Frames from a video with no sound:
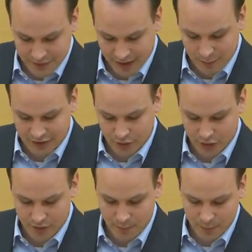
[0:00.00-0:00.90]
dabei
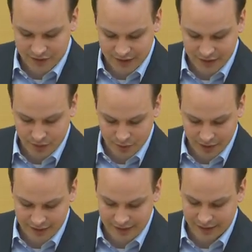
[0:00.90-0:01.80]
soll
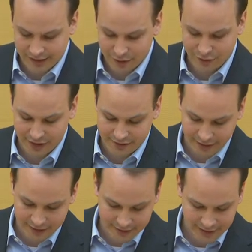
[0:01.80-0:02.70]
Präsenzunterricht der Regelfall
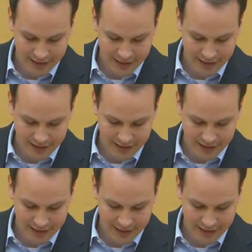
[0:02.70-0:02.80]
sein,